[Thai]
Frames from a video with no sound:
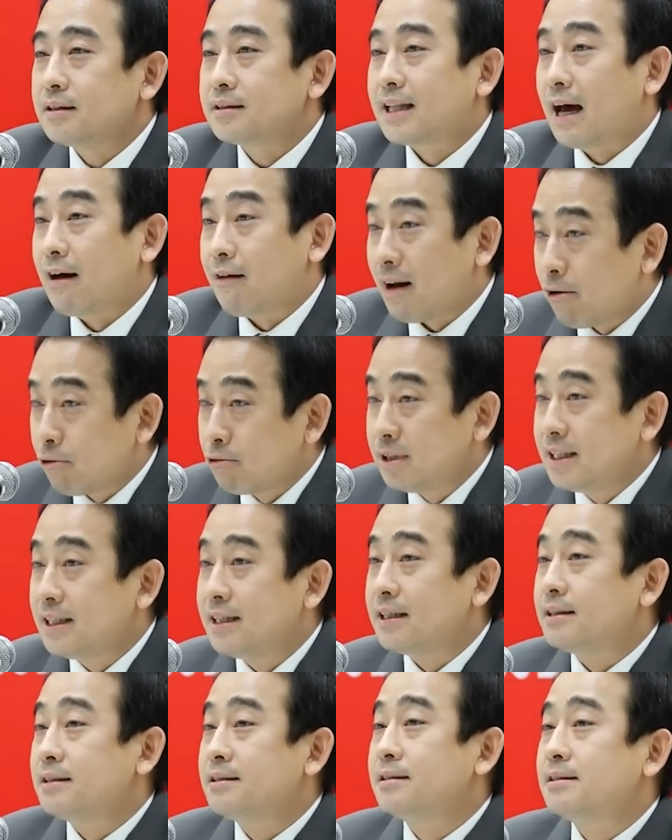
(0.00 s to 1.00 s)
แต่เรา
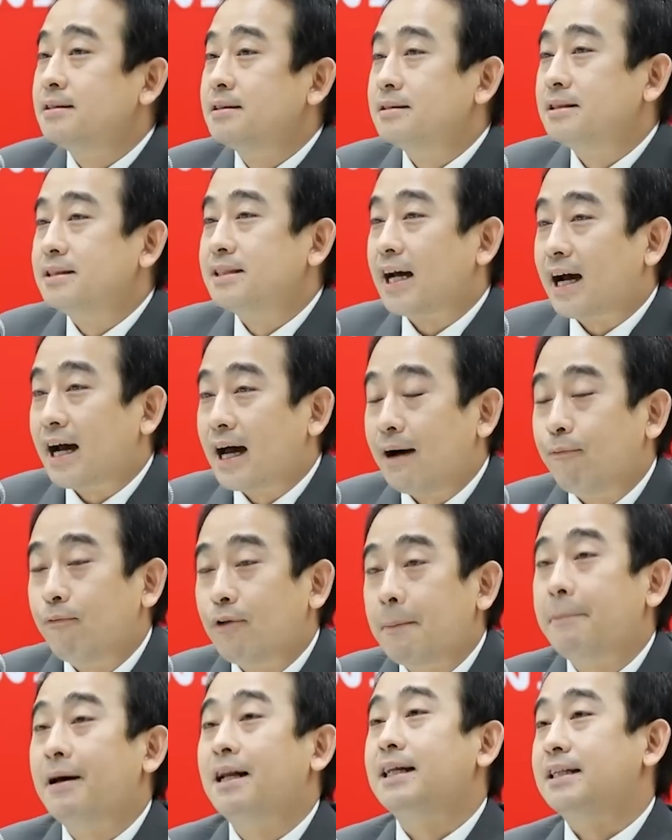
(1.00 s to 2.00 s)
ดึงจาก
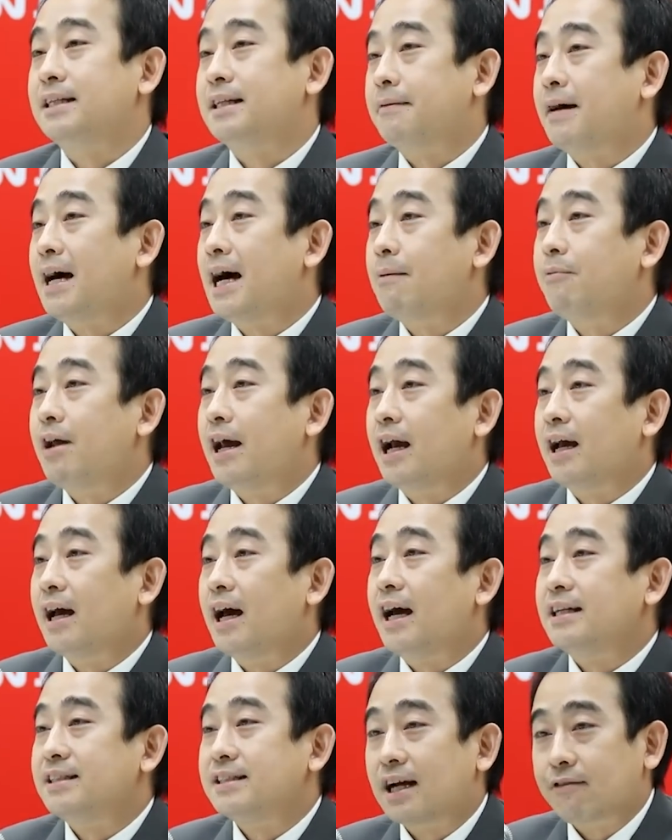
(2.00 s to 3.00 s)
คำว่าผลิตภาพแรง
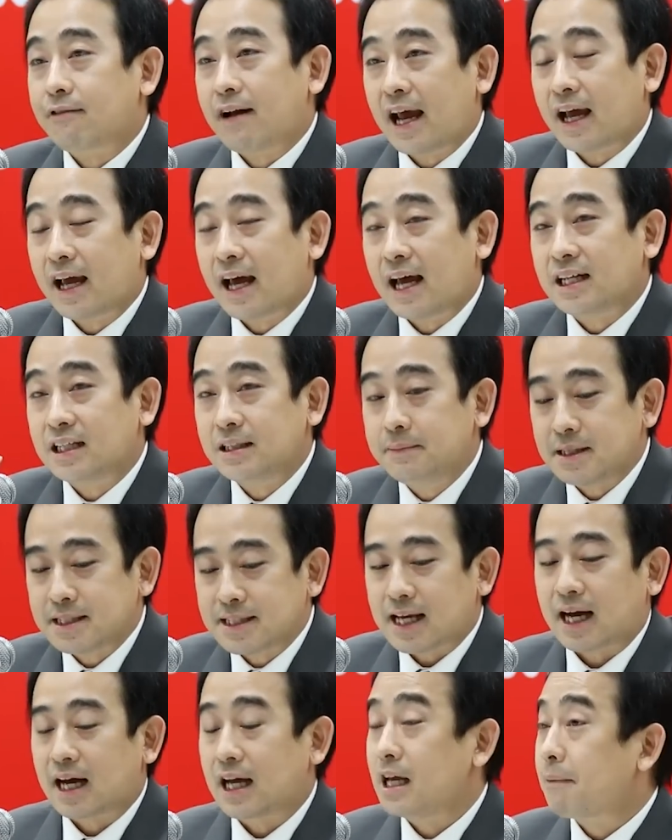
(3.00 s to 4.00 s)
งานจากแรงงานที่มี
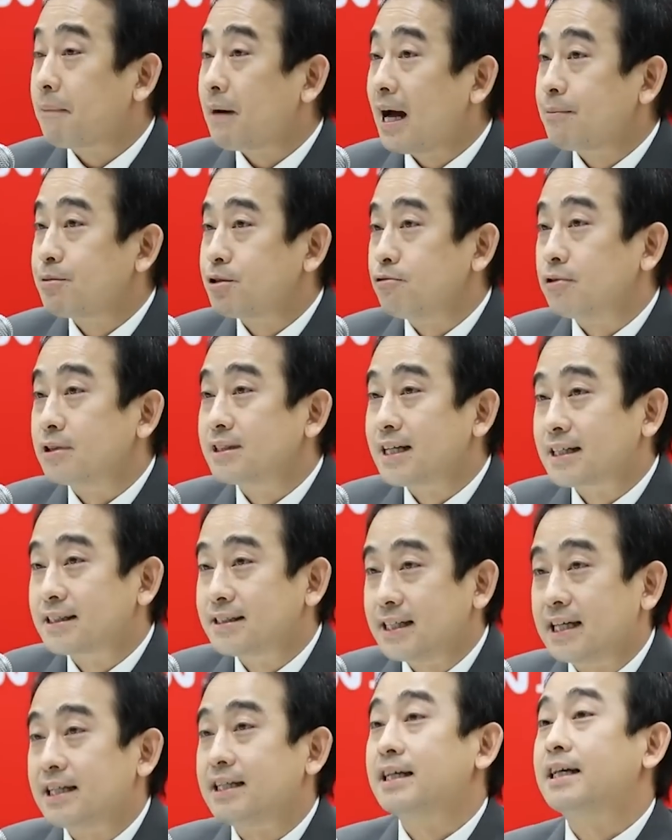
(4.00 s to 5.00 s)
ศักยภาพสูงจาก
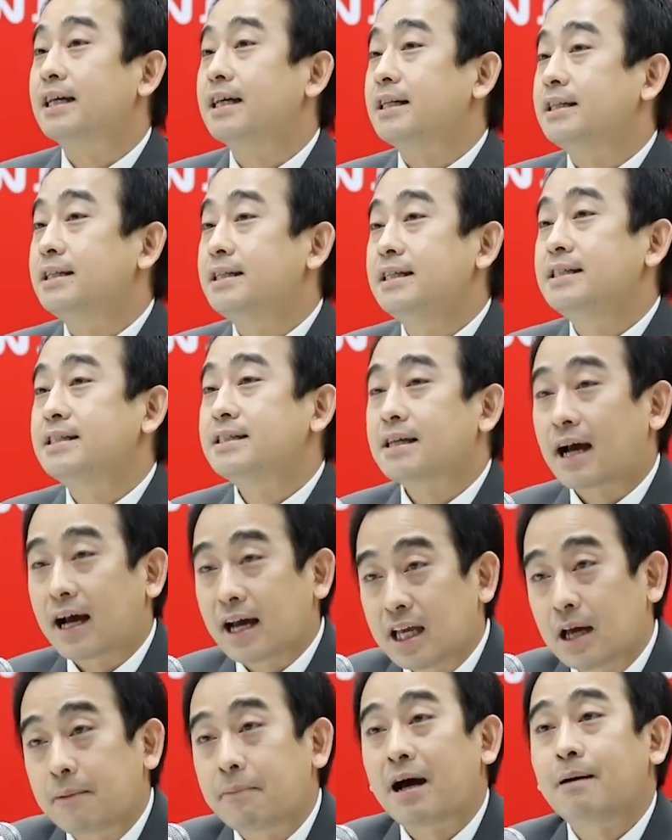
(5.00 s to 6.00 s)
เศรษฐกิจที่ศั
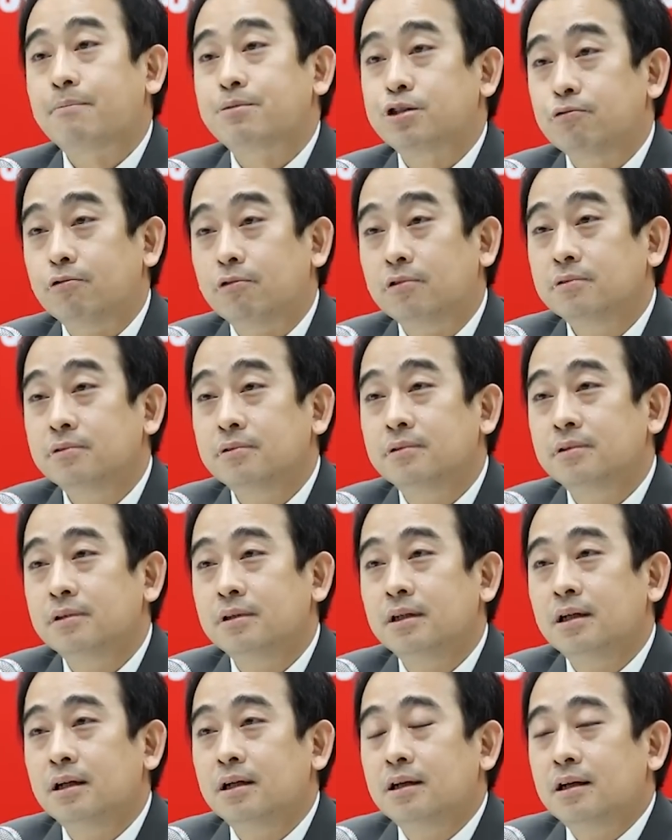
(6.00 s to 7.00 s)
กยภาพสูง
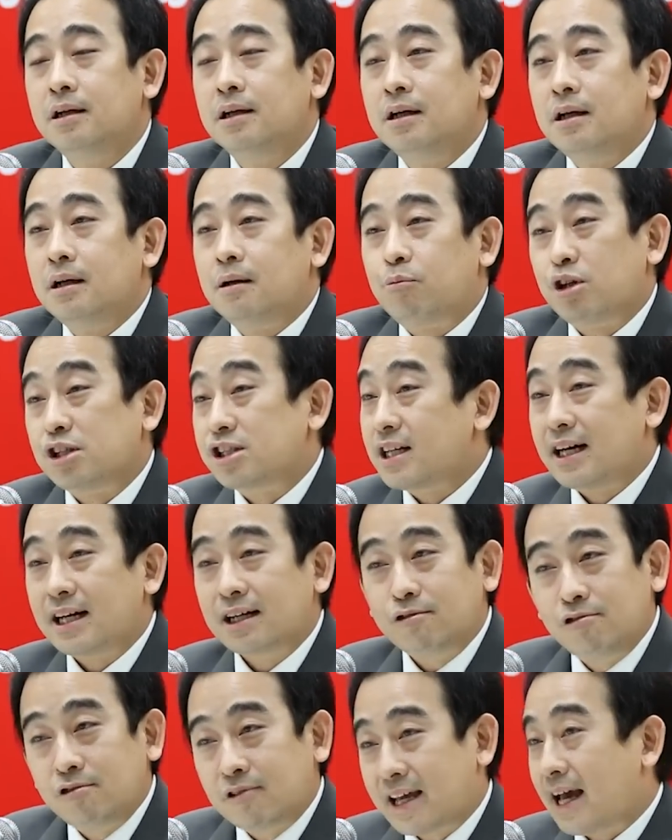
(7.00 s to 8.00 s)
เพราะฉะนั้
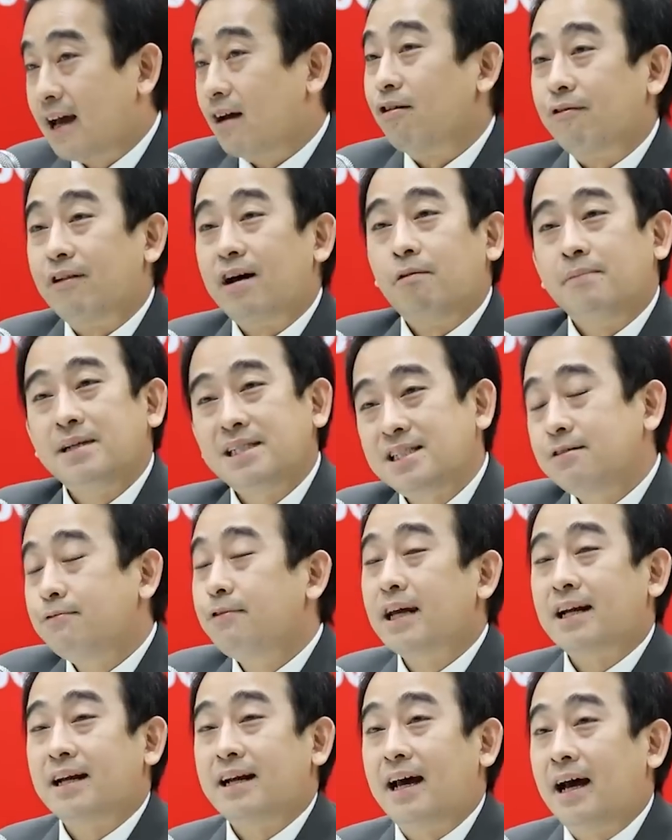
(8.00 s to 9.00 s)
นคู่แข่งของเราไม่ใช่
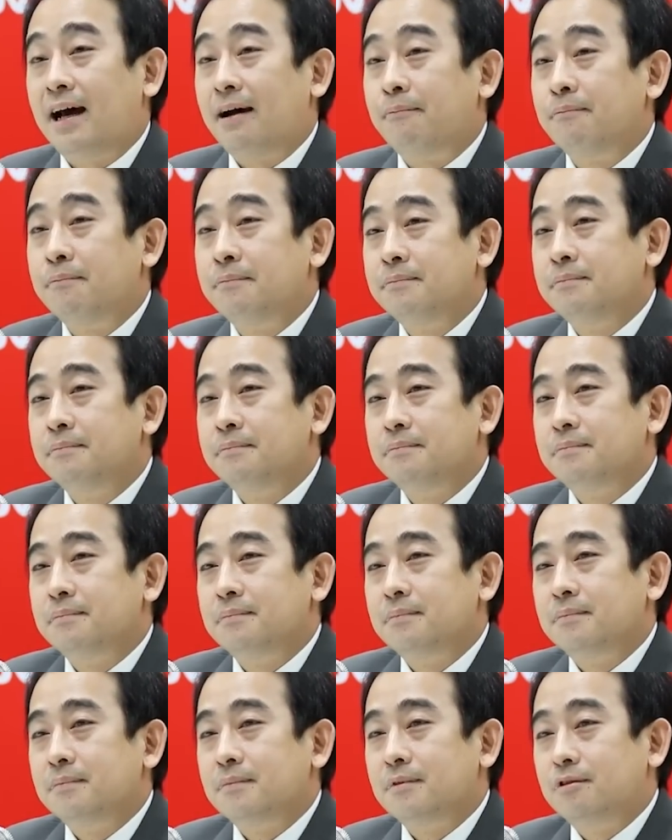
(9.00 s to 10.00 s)
เวียดนาม
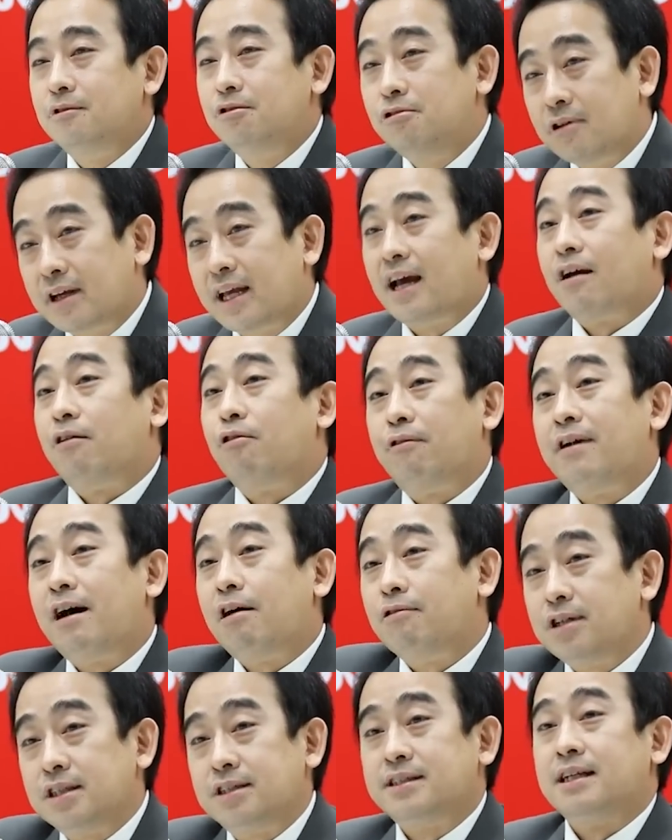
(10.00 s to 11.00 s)
คู่แข่งของ
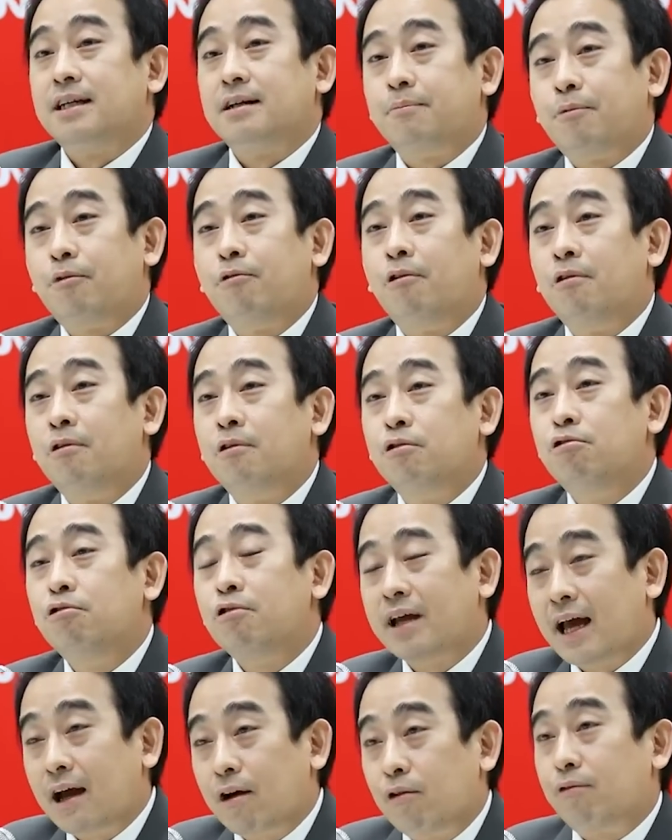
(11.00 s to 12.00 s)
เราคือสิงคโปร์
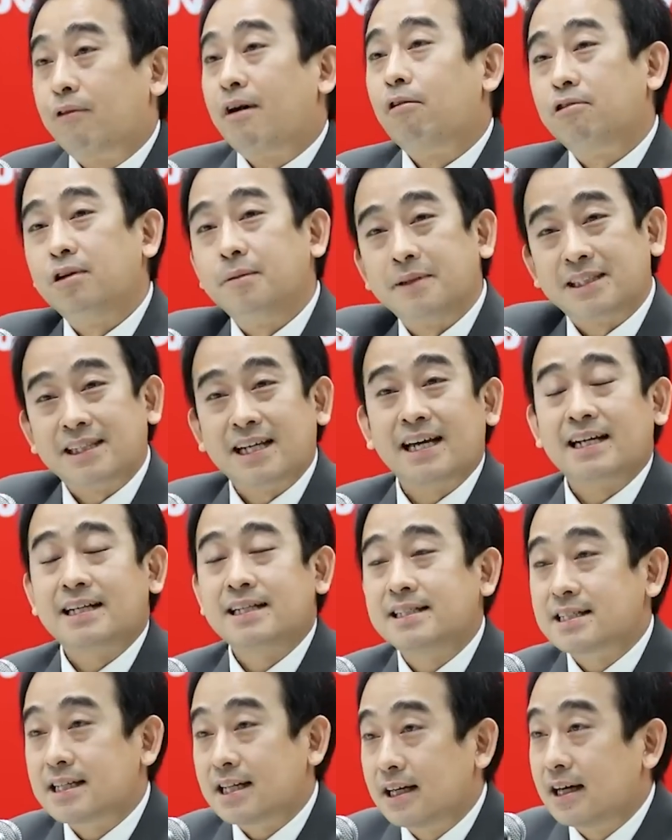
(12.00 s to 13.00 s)
คู่แข่งของเราคือประเทศ
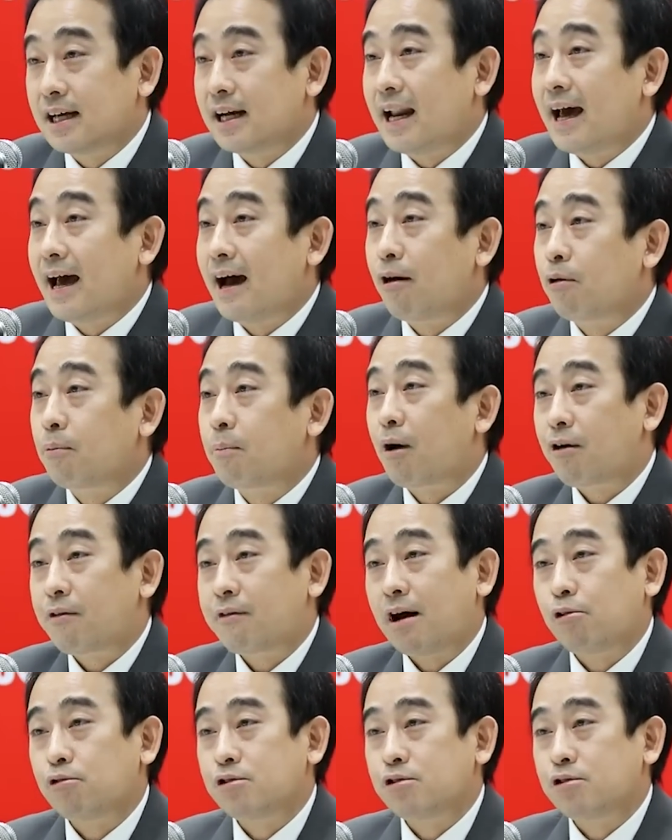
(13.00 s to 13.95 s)
ที่เจริญแล้วเพราะเรา